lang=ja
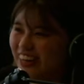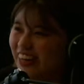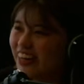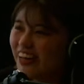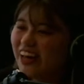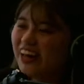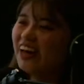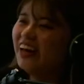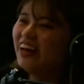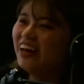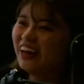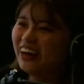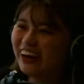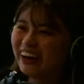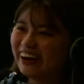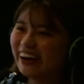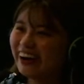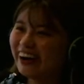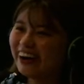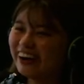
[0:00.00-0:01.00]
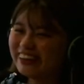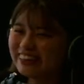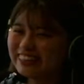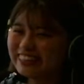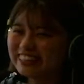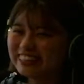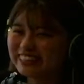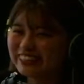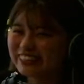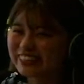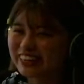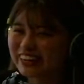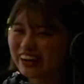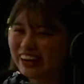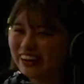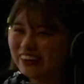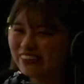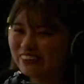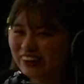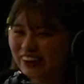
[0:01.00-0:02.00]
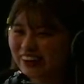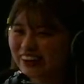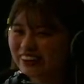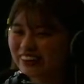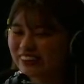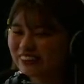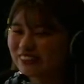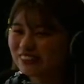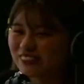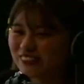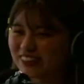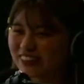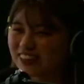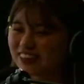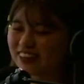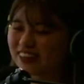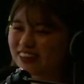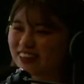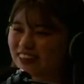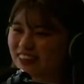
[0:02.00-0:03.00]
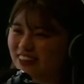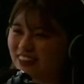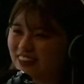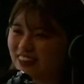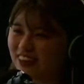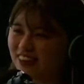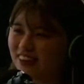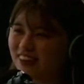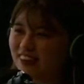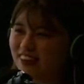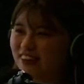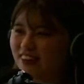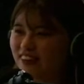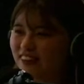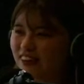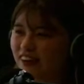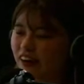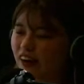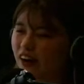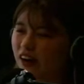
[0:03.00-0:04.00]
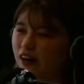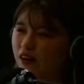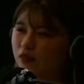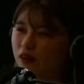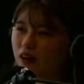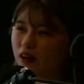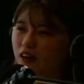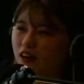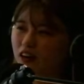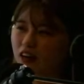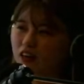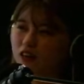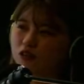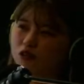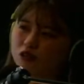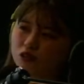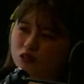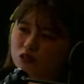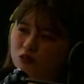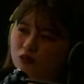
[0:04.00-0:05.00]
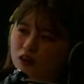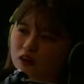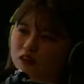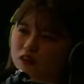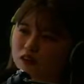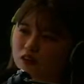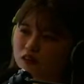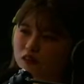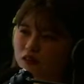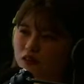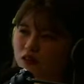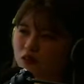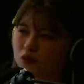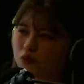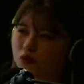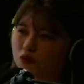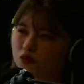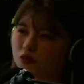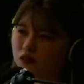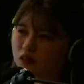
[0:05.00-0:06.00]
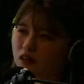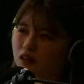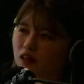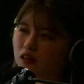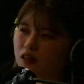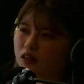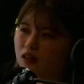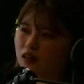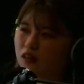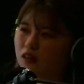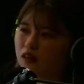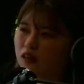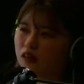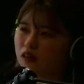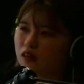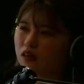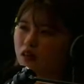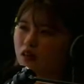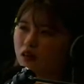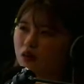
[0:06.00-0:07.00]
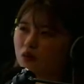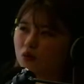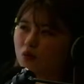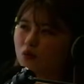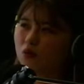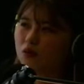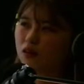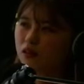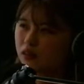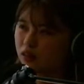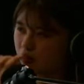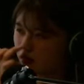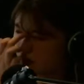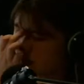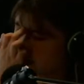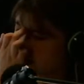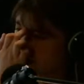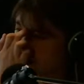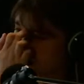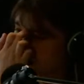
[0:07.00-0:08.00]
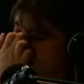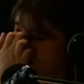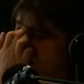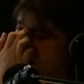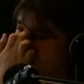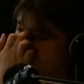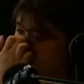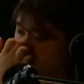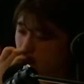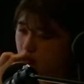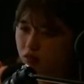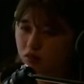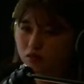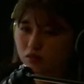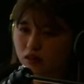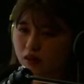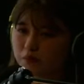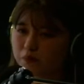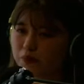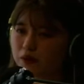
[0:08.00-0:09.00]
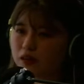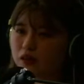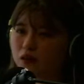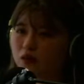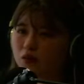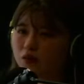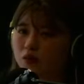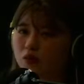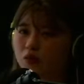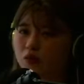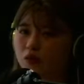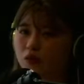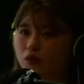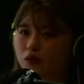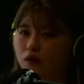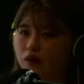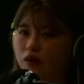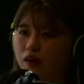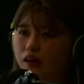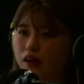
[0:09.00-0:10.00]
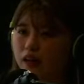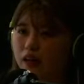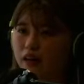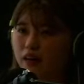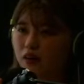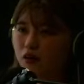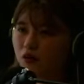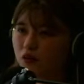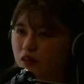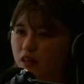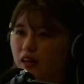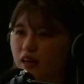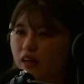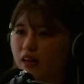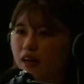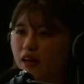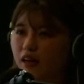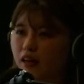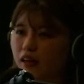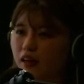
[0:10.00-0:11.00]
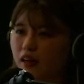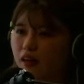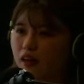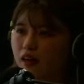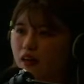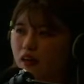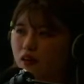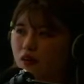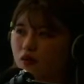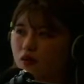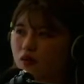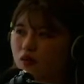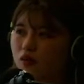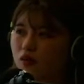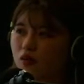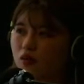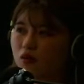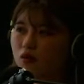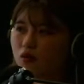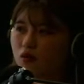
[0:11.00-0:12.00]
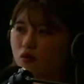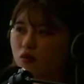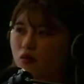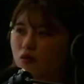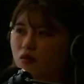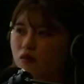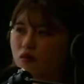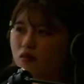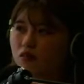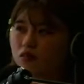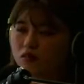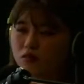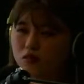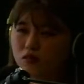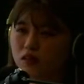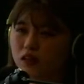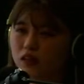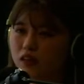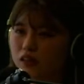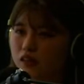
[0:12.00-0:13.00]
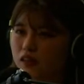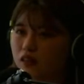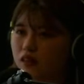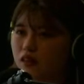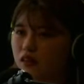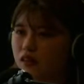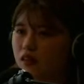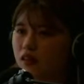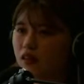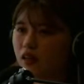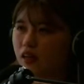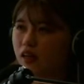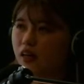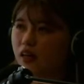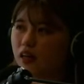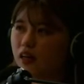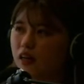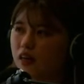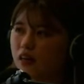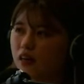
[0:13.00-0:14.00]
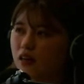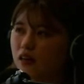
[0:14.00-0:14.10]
えアーティストじゃないのかと思ってあれはアイドルの枠なんだと思ってこうなんかアイドルっていうとやっぱりこう笑顔でこうずっと元気で